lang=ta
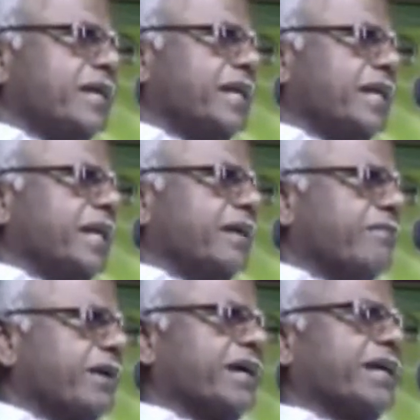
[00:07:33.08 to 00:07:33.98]
இன்னின்ன
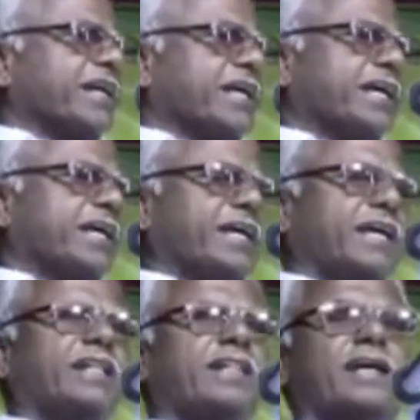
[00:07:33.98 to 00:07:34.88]
வகையிலே
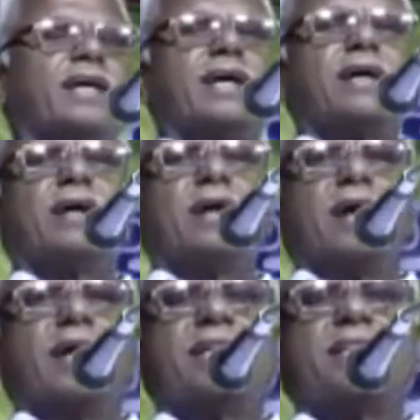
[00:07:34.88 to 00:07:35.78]
இந்த
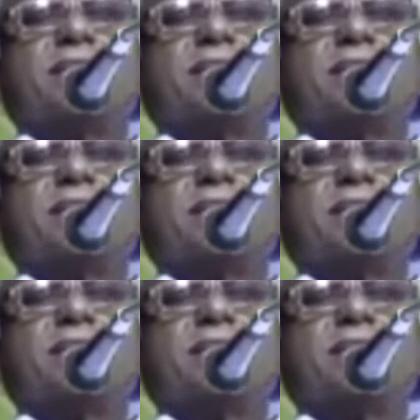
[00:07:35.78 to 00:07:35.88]
அனைத்து